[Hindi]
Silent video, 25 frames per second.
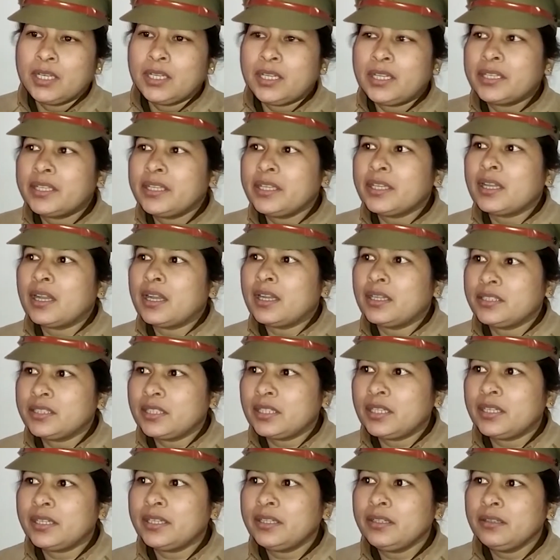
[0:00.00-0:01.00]
लड़की
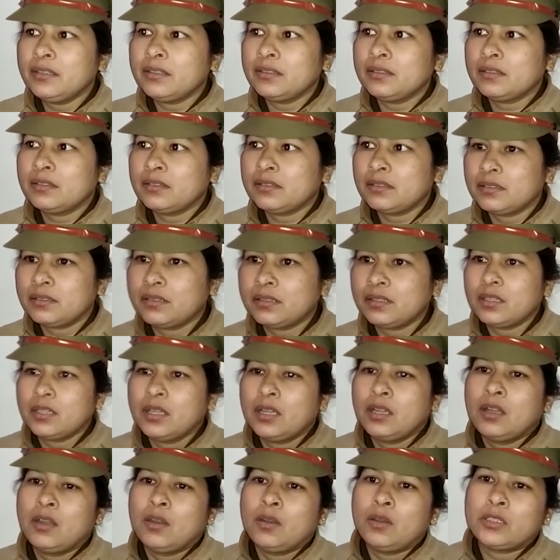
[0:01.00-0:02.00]
काजल है
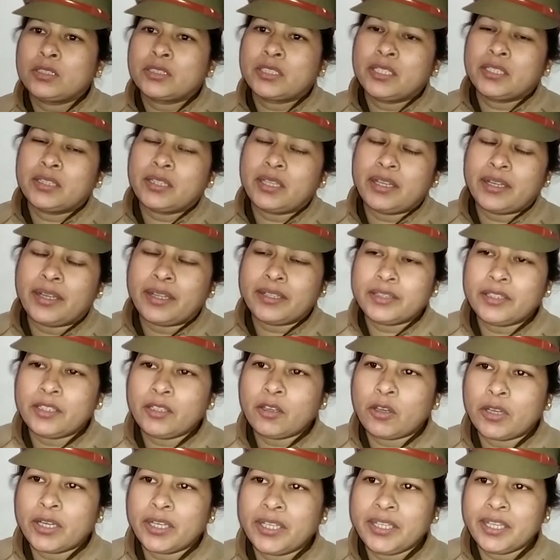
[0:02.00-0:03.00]
उसकी तैनाती
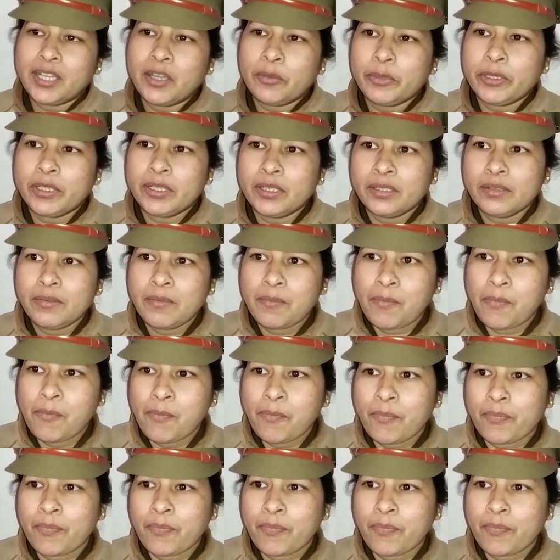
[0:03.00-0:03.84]
औरैया में